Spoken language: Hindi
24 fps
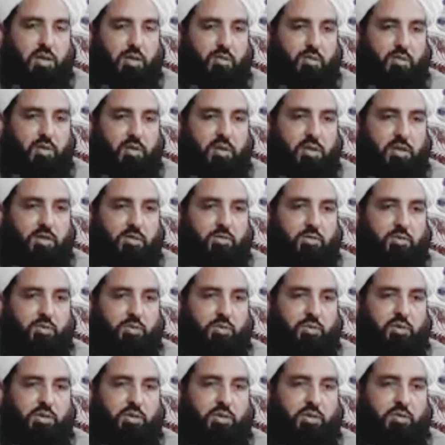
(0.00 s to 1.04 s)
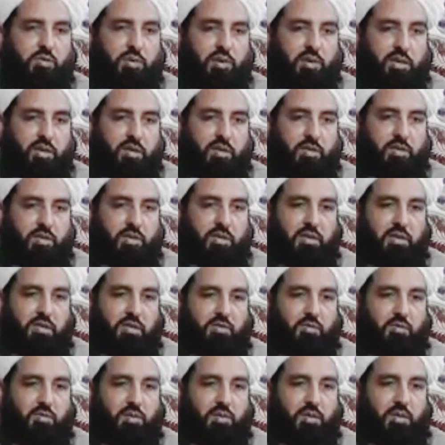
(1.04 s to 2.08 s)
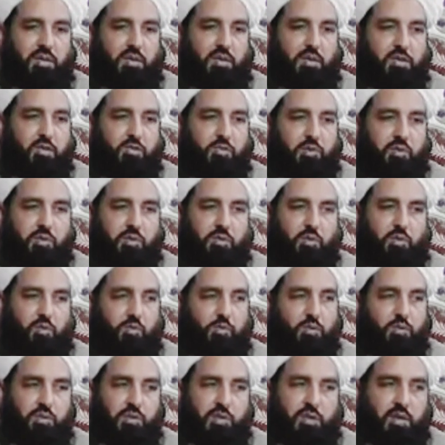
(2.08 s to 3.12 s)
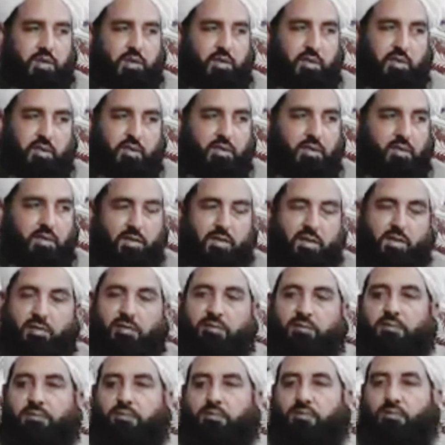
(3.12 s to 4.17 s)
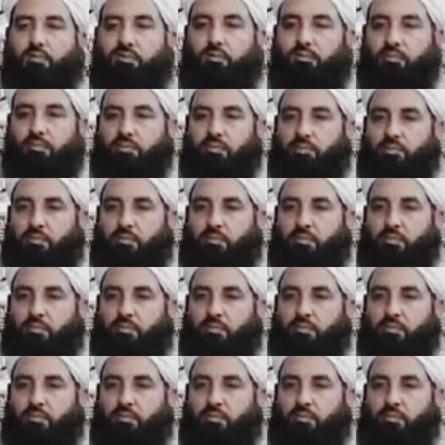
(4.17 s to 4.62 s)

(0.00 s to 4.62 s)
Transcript: उसकी अमली कमजोरी की वजह से मेरी नस्बत को मुस्तरद नहीं किया